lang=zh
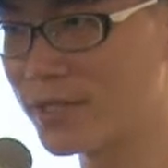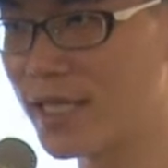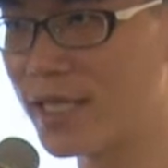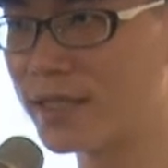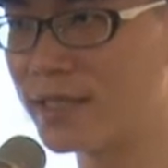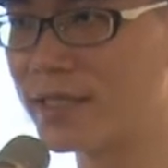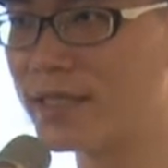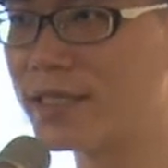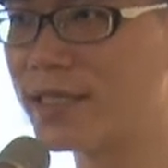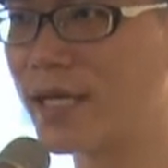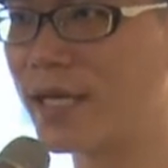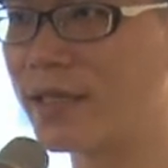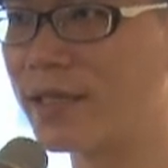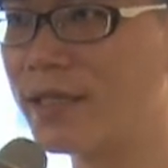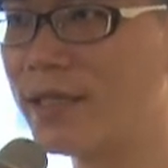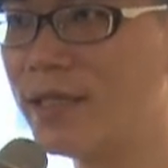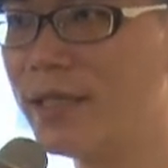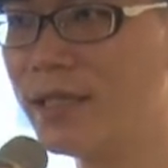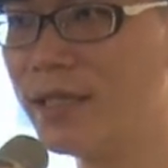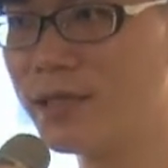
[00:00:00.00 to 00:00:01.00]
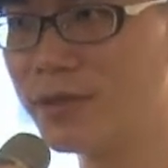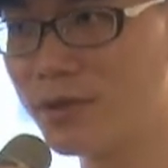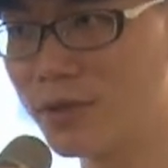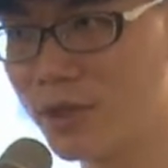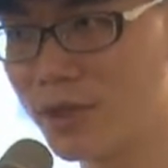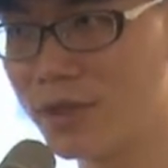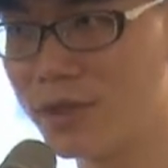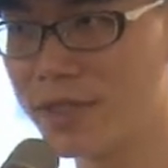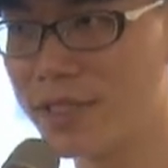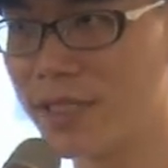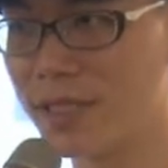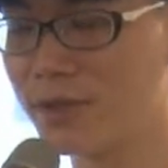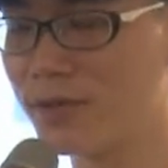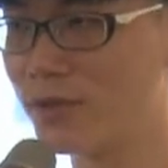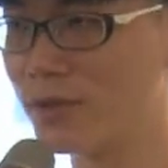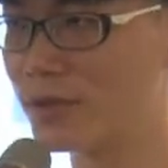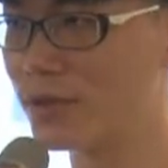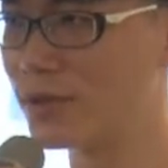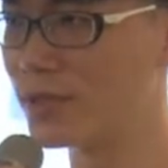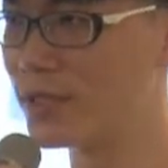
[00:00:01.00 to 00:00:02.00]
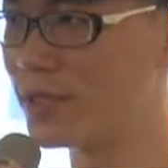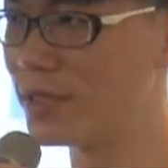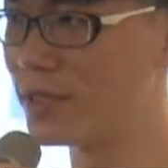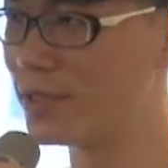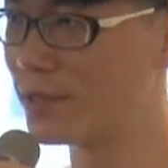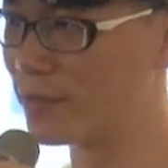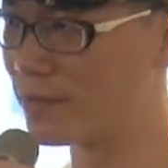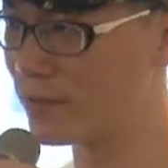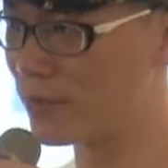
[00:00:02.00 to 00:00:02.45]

这样子想，最后的结果就是